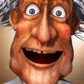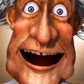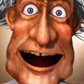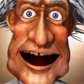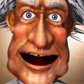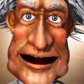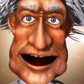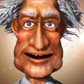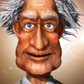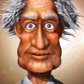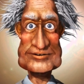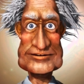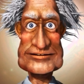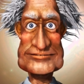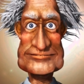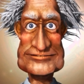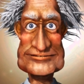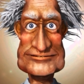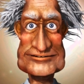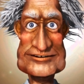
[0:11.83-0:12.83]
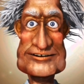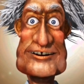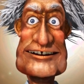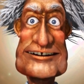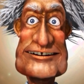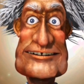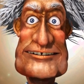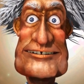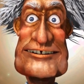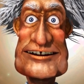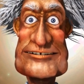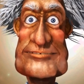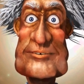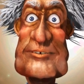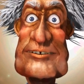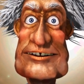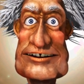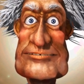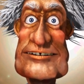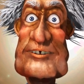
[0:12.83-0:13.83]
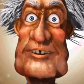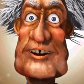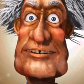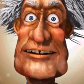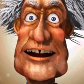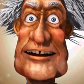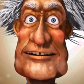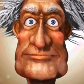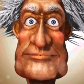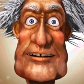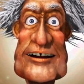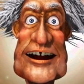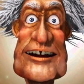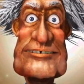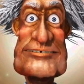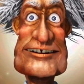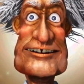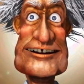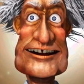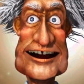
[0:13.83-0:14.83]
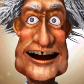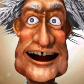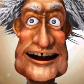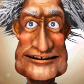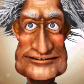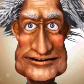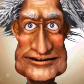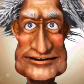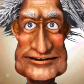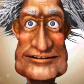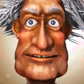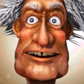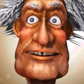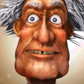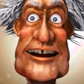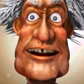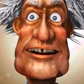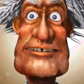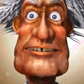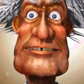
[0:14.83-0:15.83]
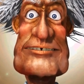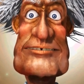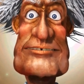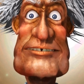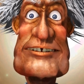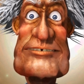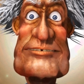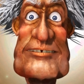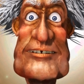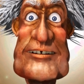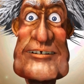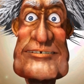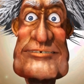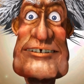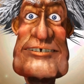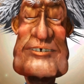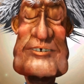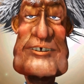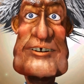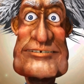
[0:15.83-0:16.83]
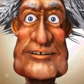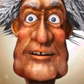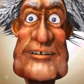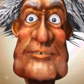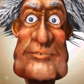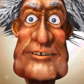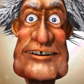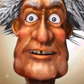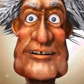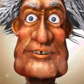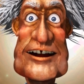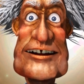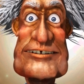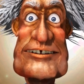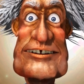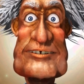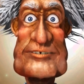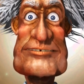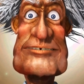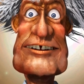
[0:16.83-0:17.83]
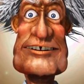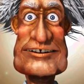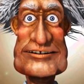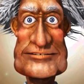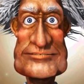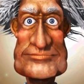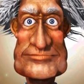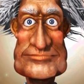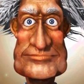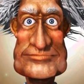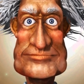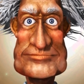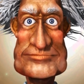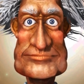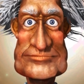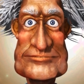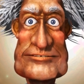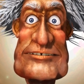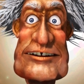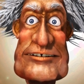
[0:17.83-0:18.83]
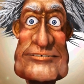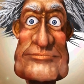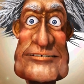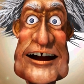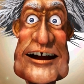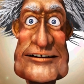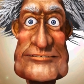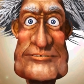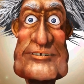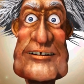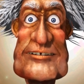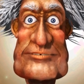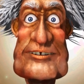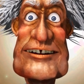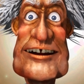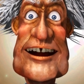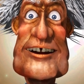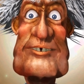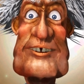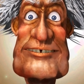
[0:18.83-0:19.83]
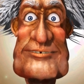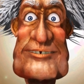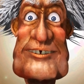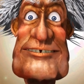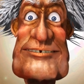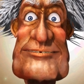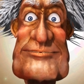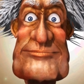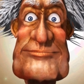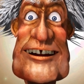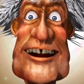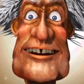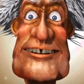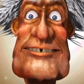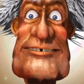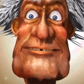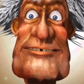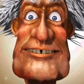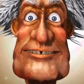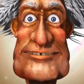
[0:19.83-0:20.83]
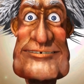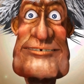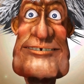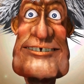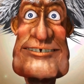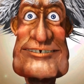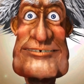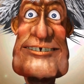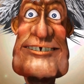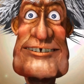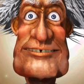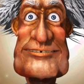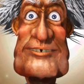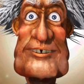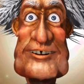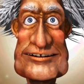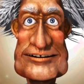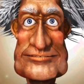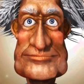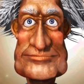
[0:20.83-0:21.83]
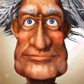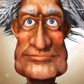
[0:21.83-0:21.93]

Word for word: Y más que negando este señor como ha negado que no ha habido en el mundo ni los hay caballeros andantes, qué mucho que no sepa ninguna de las cosas que ha dicho.